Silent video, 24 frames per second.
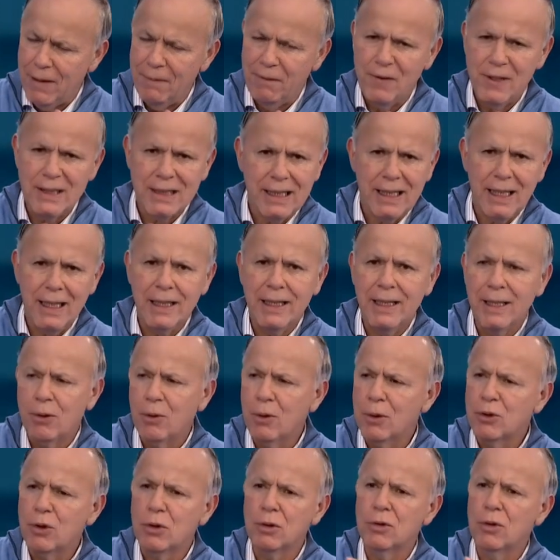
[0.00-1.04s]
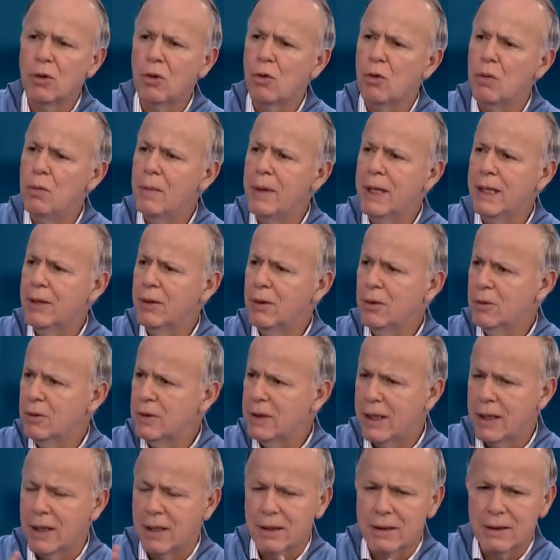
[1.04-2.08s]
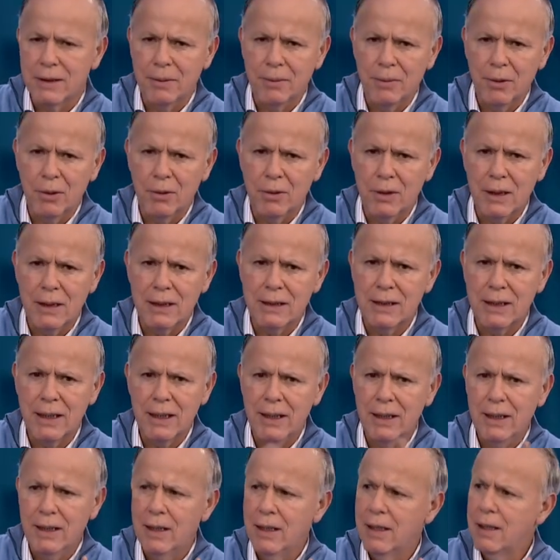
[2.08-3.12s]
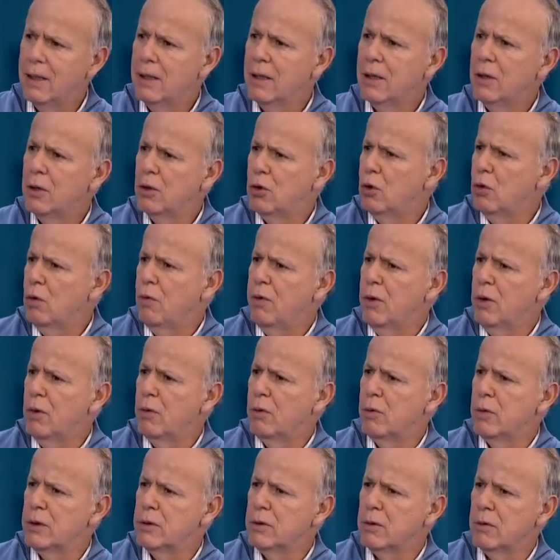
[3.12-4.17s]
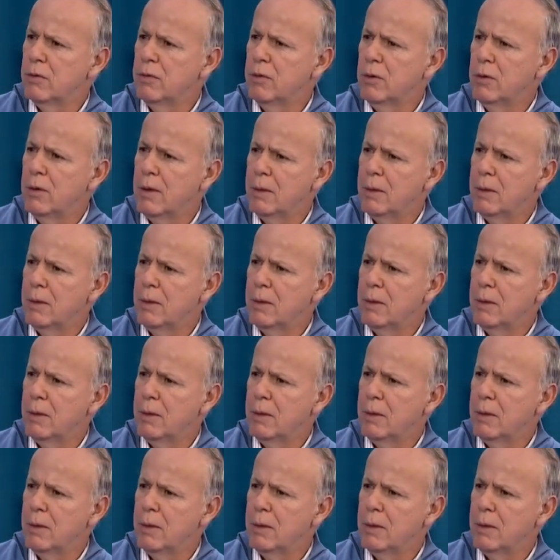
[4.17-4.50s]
fiscal, dijo esos documentos que recibió Telcel no fueron nuestros, fueron